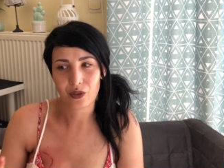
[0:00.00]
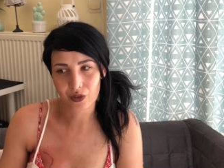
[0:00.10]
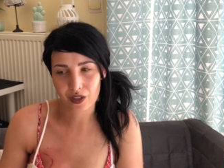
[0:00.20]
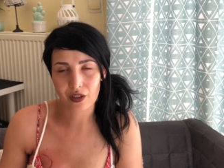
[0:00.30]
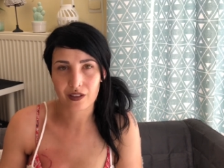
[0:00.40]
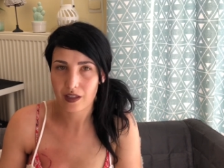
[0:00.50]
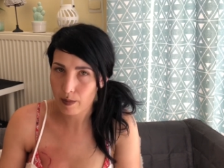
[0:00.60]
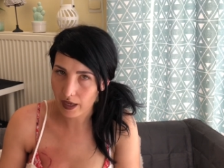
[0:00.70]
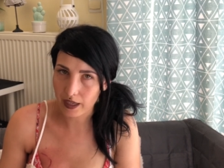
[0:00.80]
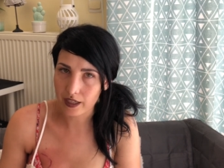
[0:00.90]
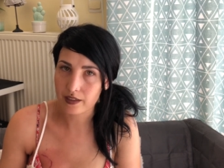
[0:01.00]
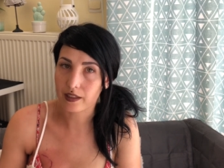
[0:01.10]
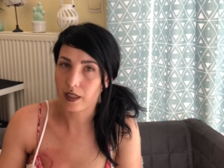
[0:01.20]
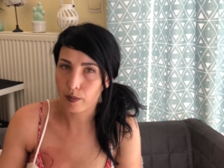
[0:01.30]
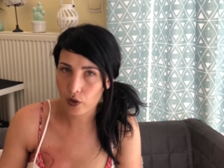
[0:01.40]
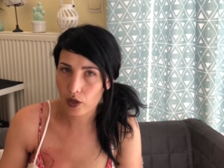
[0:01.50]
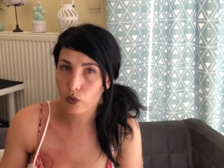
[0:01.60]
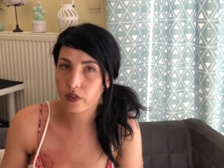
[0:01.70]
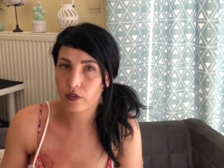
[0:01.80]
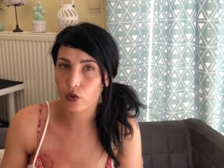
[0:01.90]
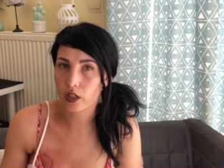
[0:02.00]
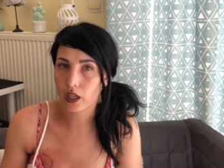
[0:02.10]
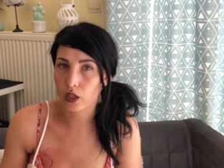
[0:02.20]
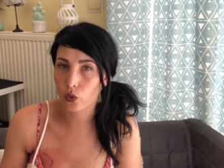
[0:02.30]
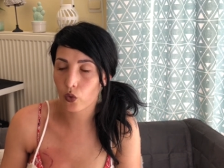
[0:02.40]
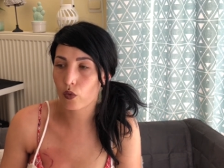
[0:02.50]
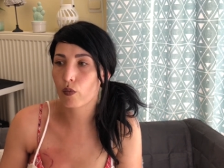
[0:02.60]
Donc c'est pareil, ça dépend de là où vous avez des rayons.